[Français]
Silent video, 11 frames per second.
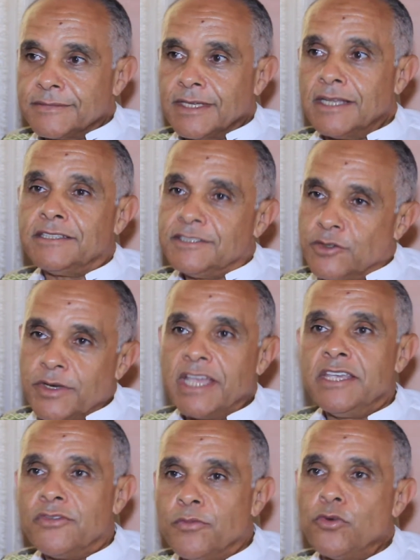euh, disons,
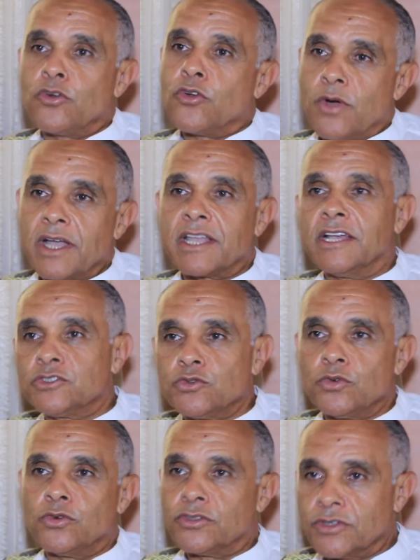naïf pour croire qu'un
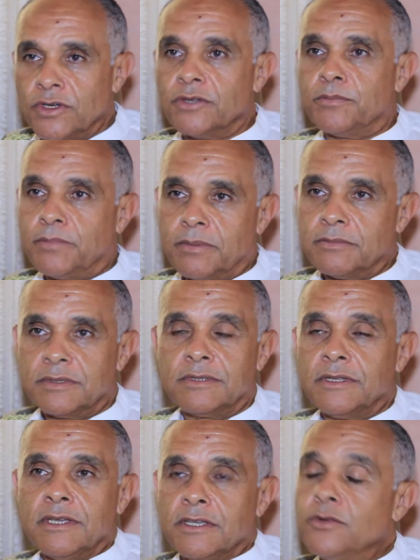jour ou l'autre, il,
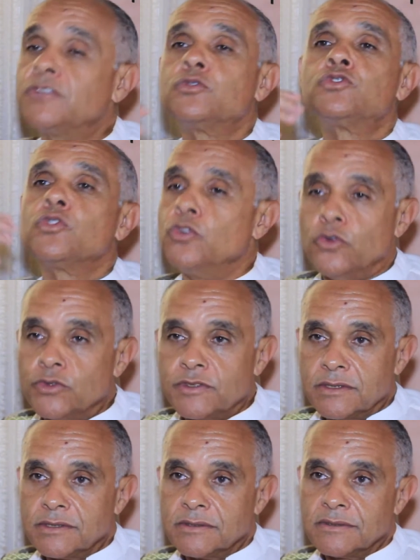y aura toujours une
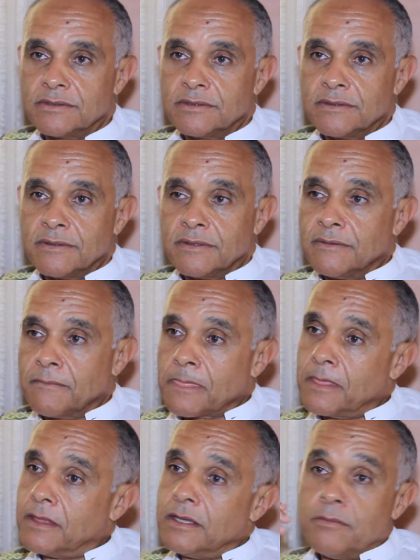lutte.
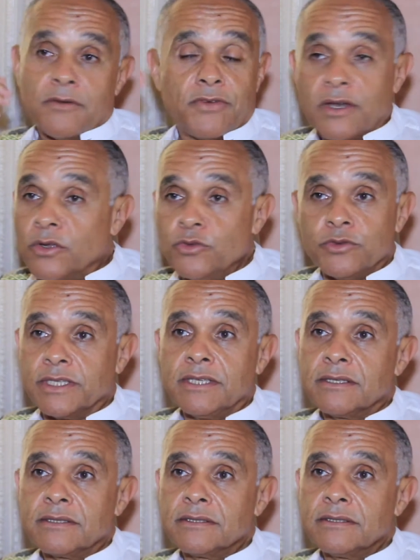Et il va falloir lutter
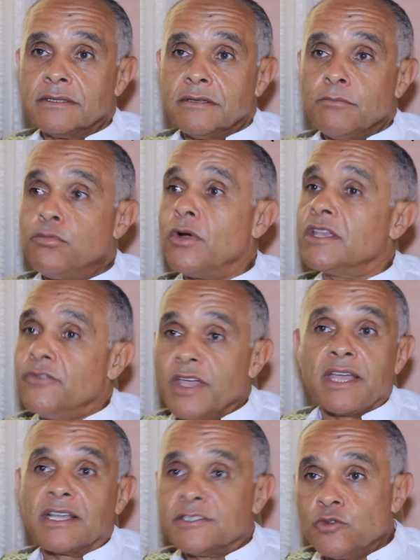pour arriver
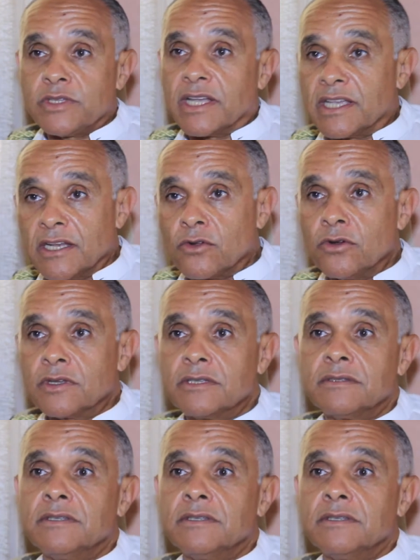à un résultat quelconque.